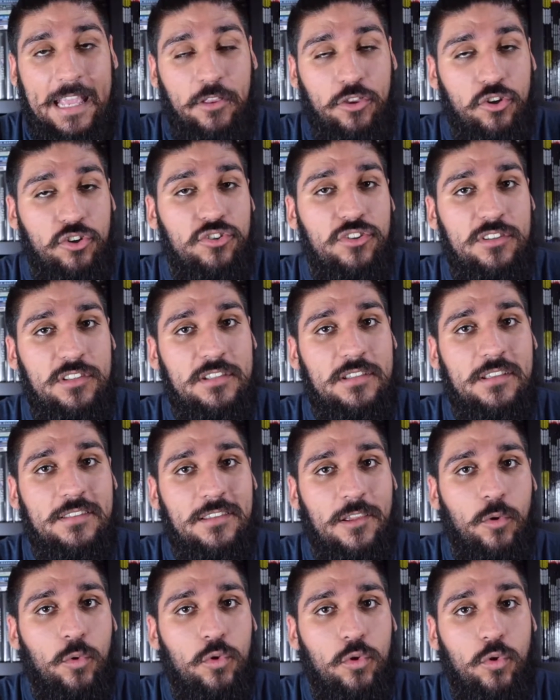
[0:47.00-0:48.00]
Entonces este
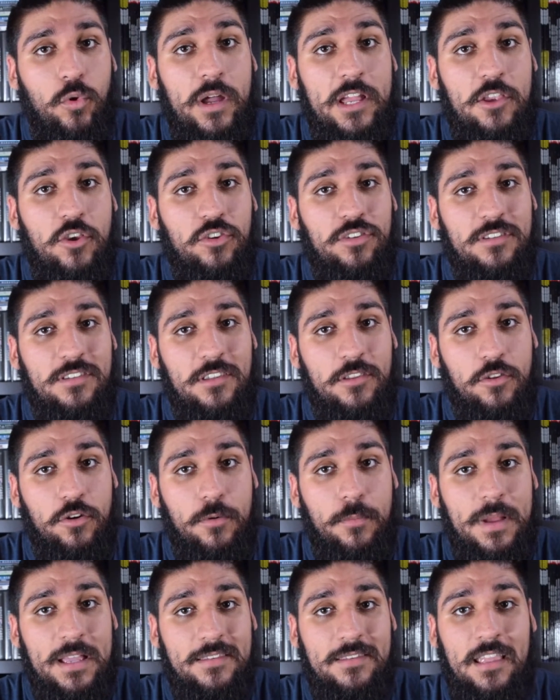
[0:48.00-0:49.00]
segundo año se
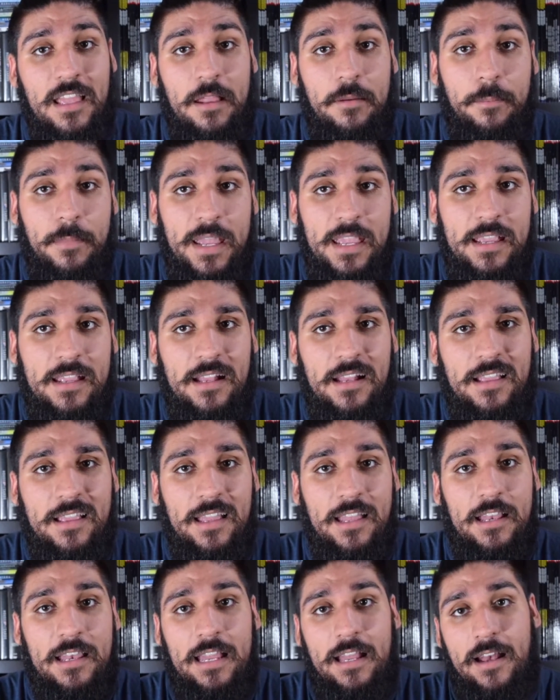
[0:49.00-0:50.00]
centró más en Michael
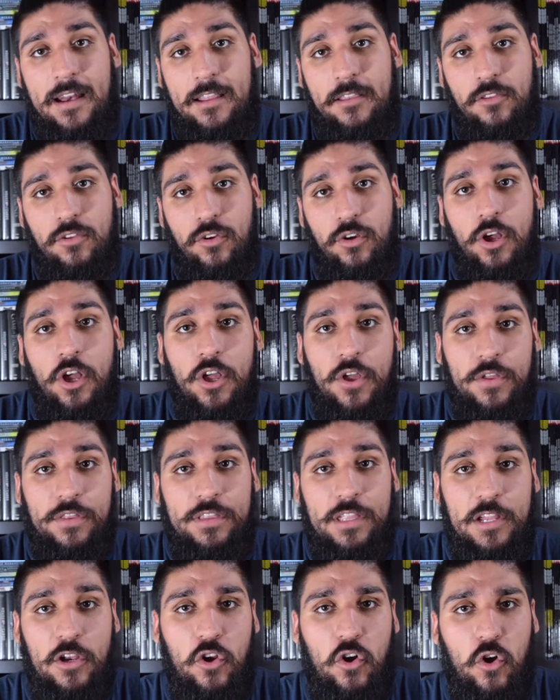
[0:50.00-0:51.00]
que en el resto
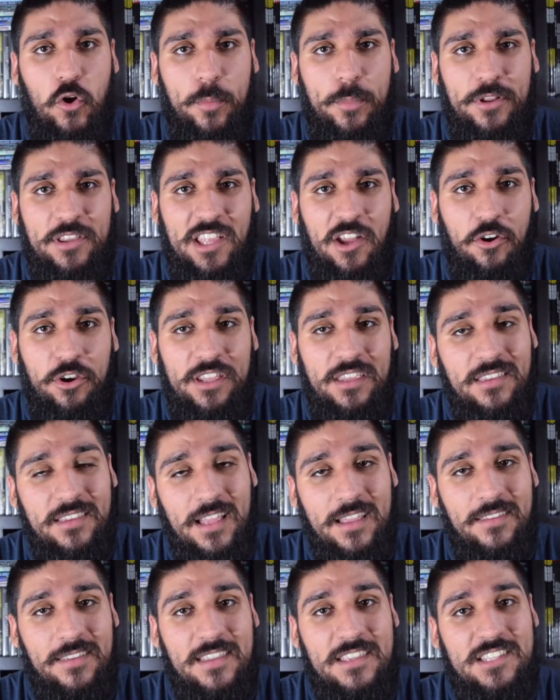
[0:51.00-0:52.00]
de los
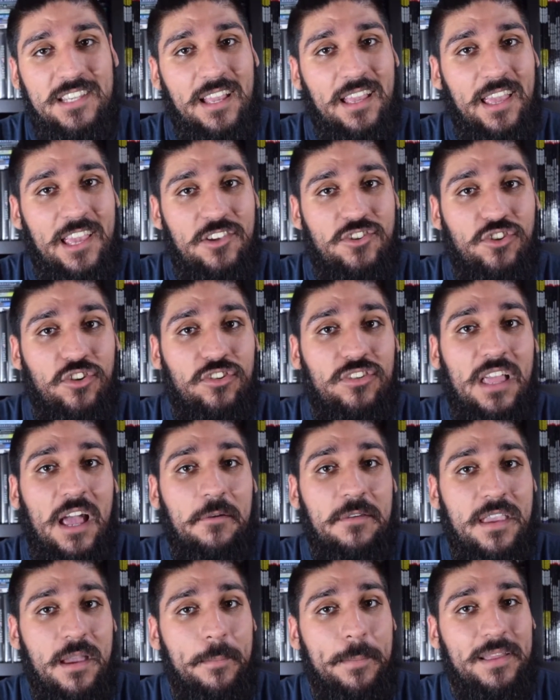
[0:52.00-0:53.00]
protagonistas ya que ellos
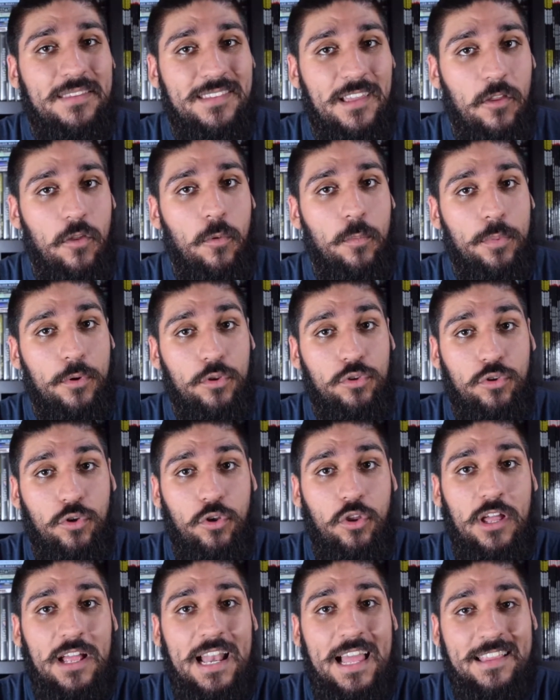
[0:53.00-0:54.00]
habían pasado por
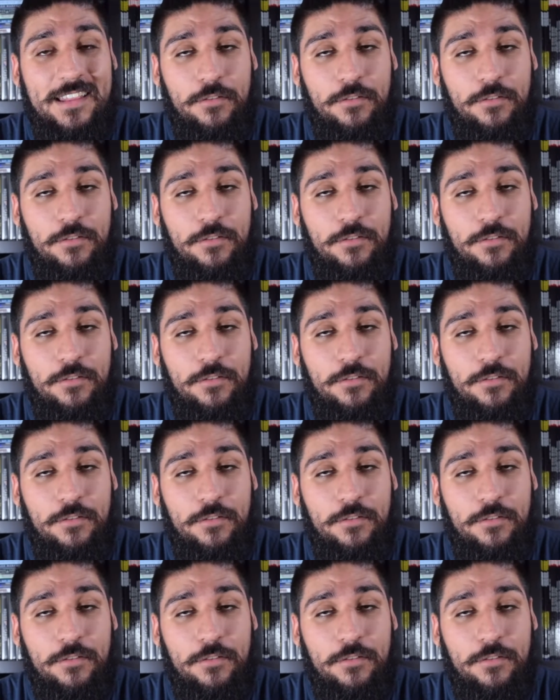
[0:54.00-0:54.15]
toda la